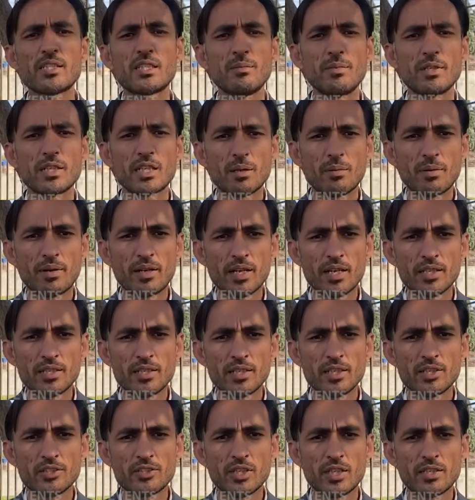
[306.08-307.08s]
से भी खबरें आई
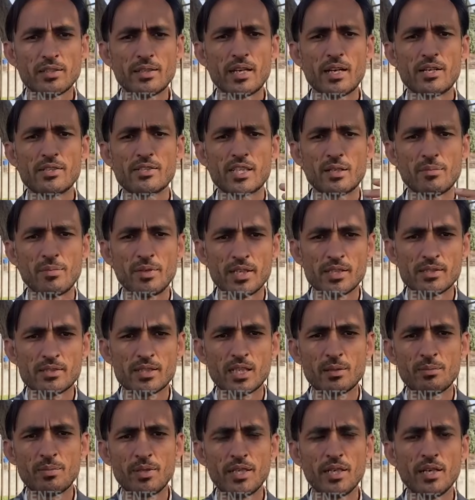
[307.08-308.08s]
थी कि शायद डेरन सेमी के
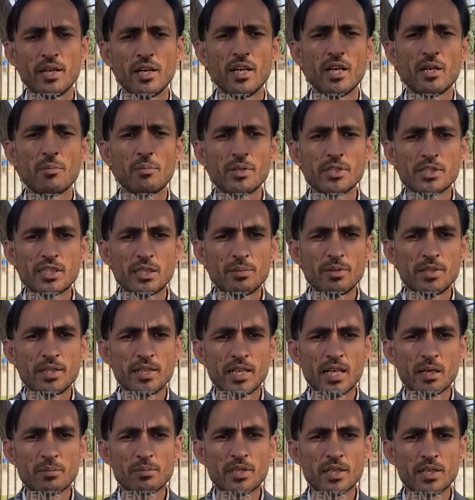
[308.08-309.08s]
साथ भी पीसीबी ने
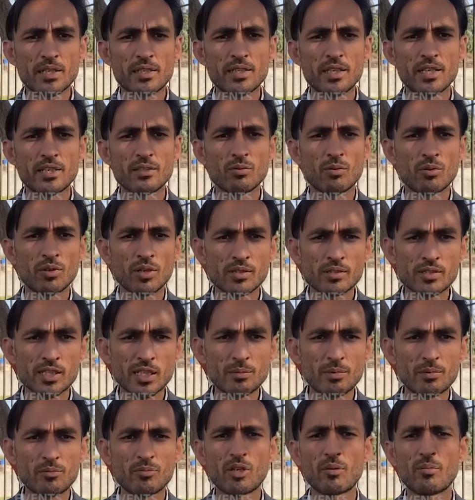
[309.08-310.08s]
रबता किया है तो उनके साथ
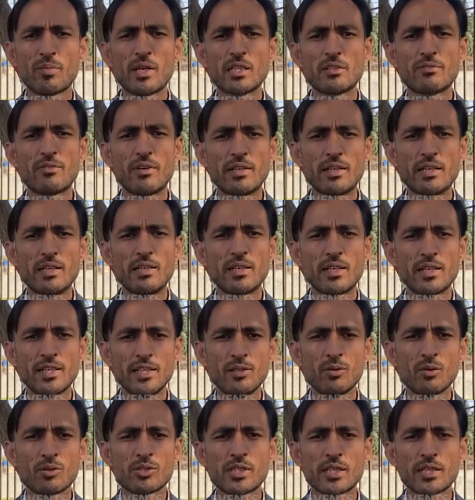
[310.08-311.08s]
भी मामला फाइनल
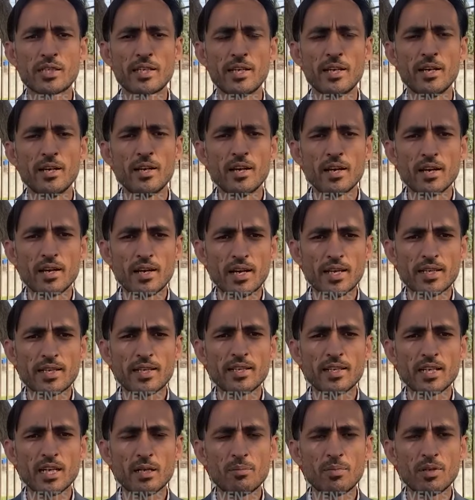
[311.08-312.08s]
नहीं हो सके
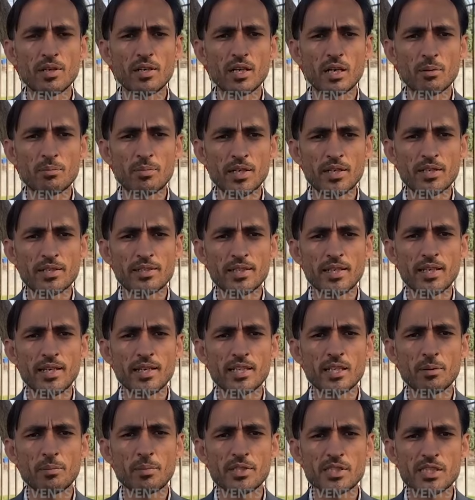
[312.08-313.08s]
लेकिन अब अपडेट ये है
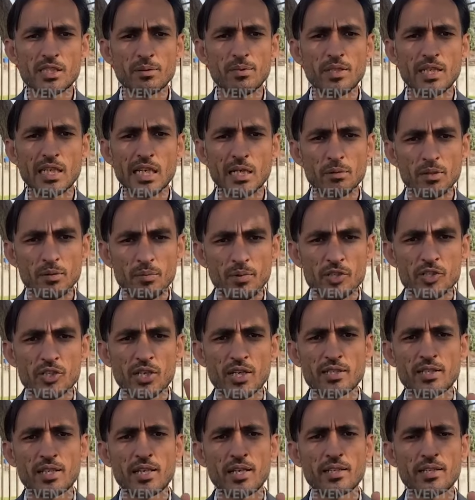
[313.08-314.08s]
कि पीसीबी अभी भी
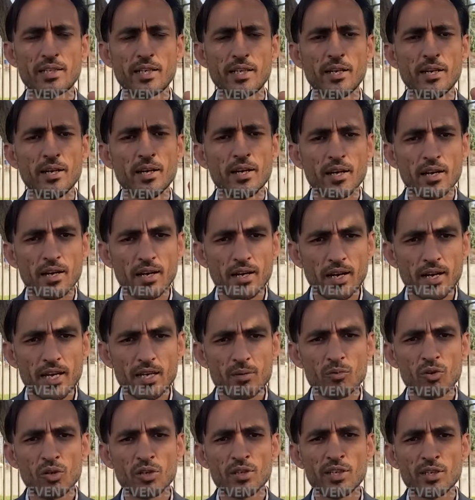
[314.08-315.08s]
चाहता है कि गैर
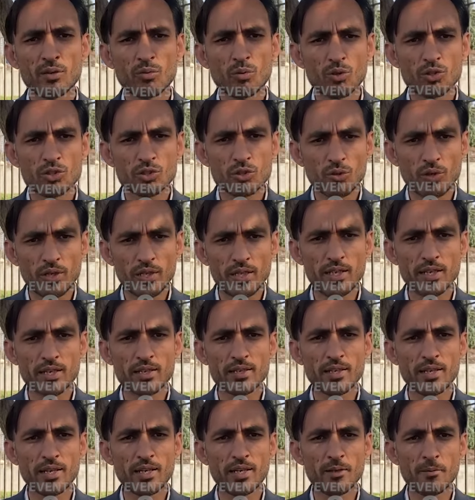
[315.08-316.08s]
मुल्की कोच को ही
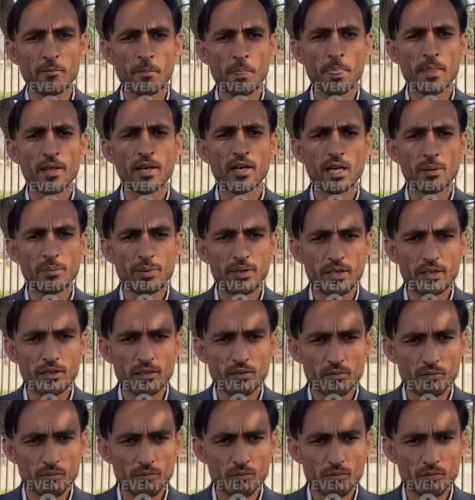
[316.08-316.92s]
रखना है अभी